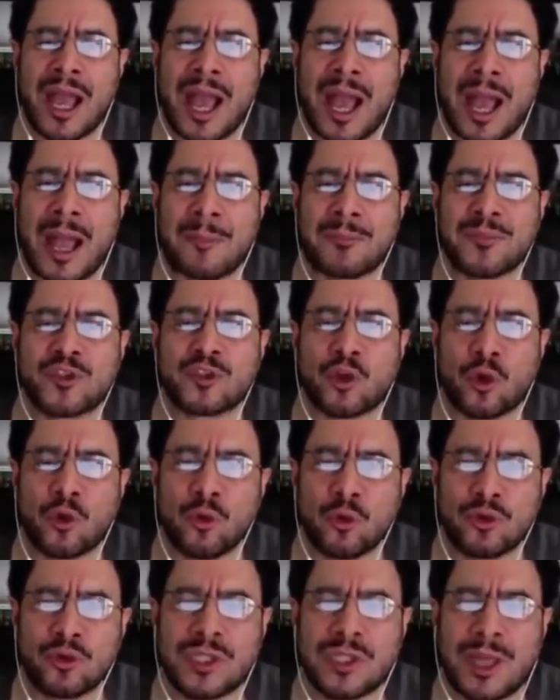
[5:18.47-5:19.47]

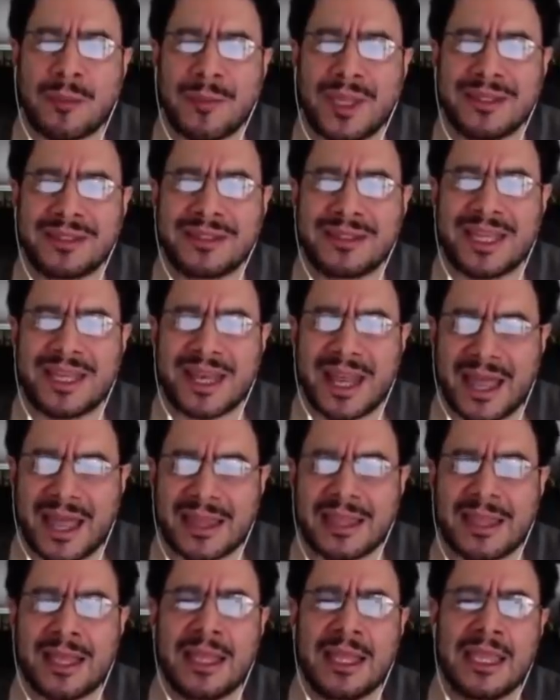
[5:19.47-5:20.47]
absolutamente
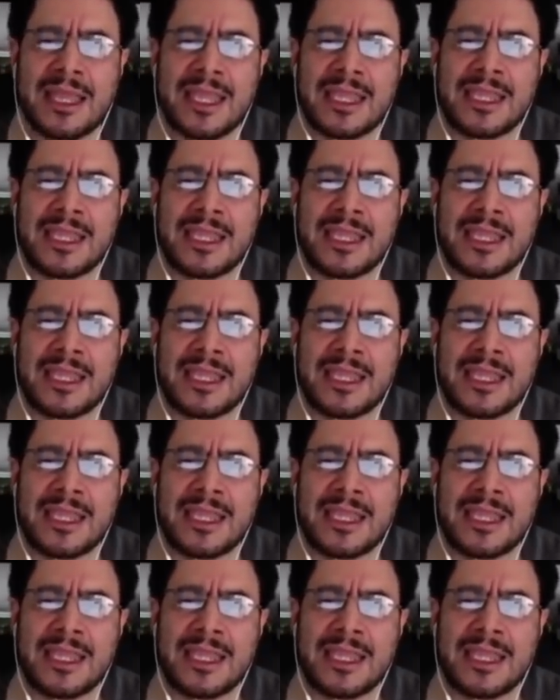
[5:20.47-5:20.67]
nada